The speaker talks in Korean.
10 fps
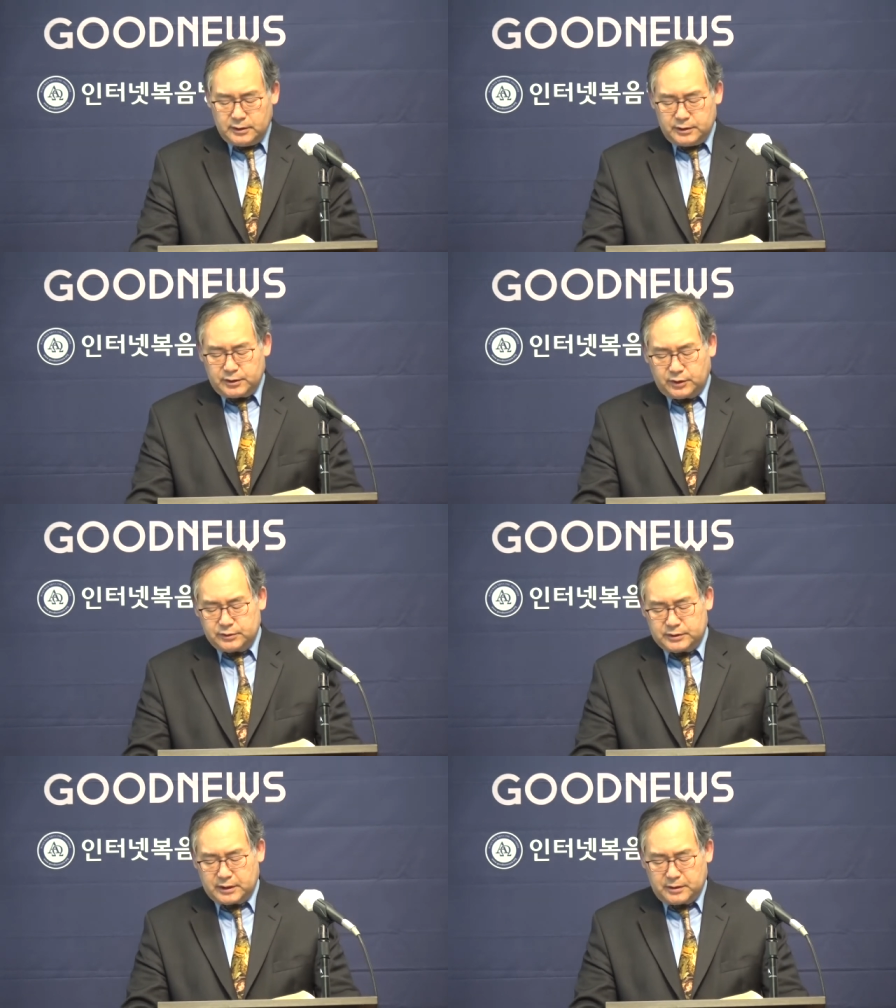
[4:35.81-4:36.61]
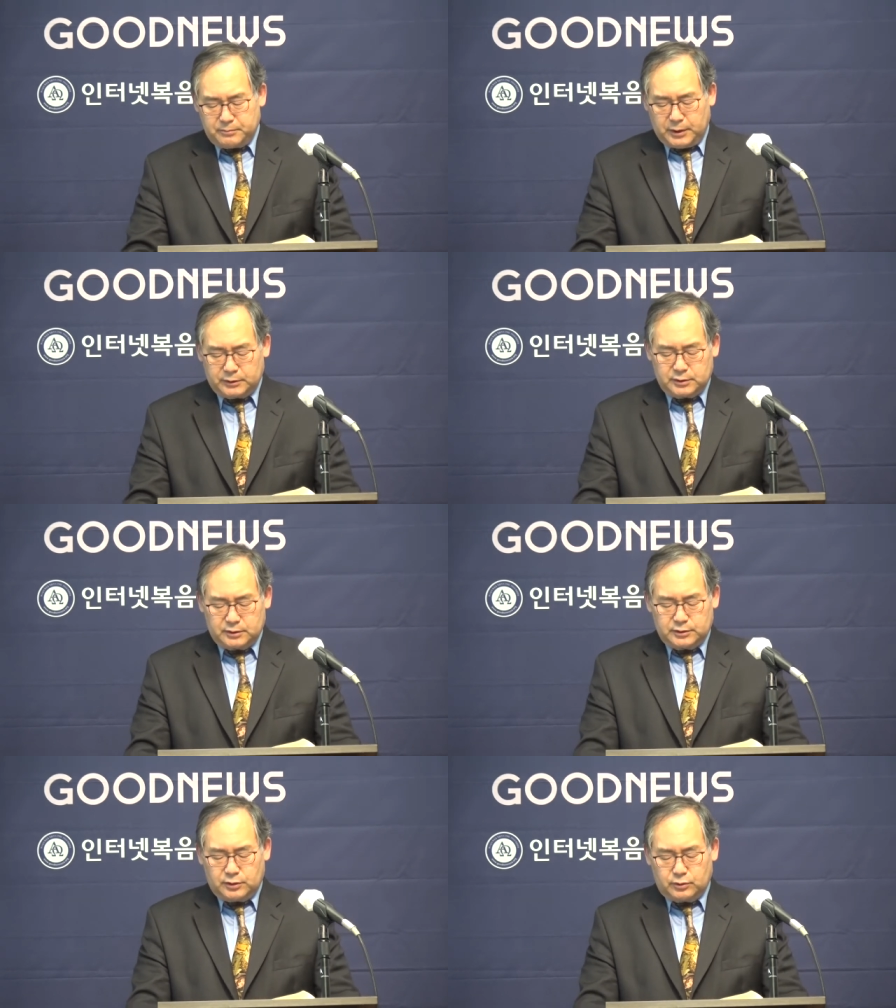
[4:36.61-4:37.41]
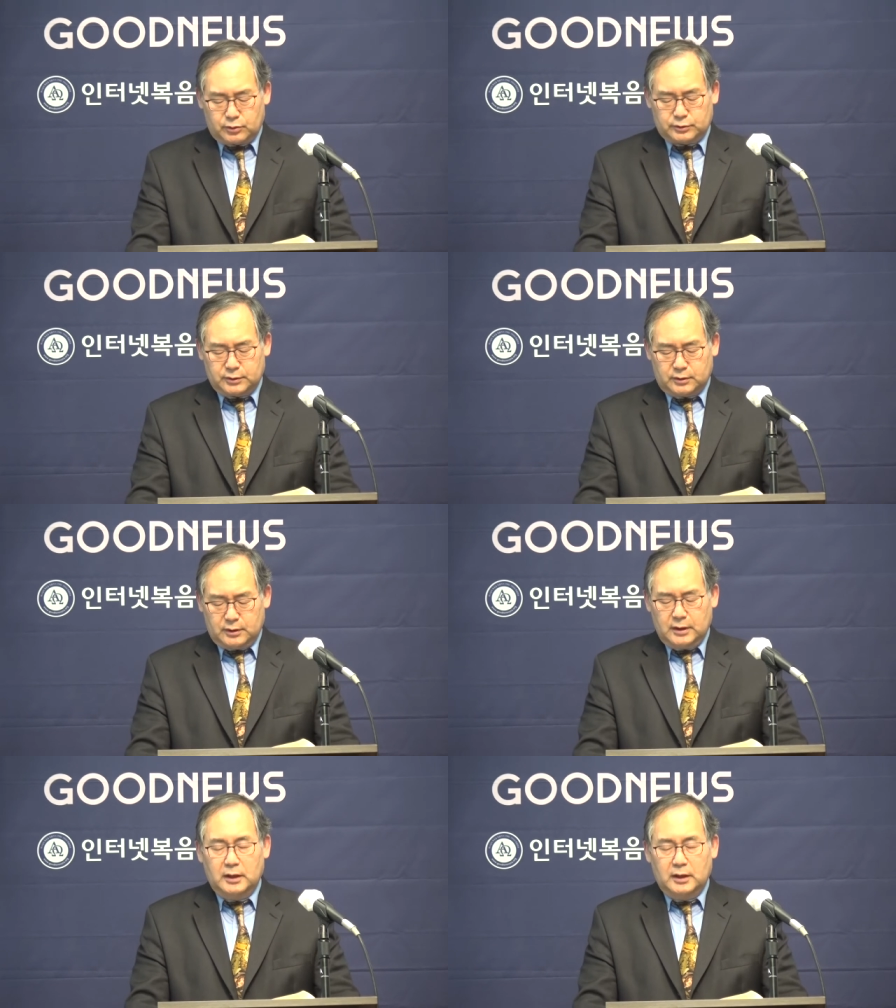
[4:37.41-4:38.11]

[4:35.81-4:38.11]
현재 명령령으로서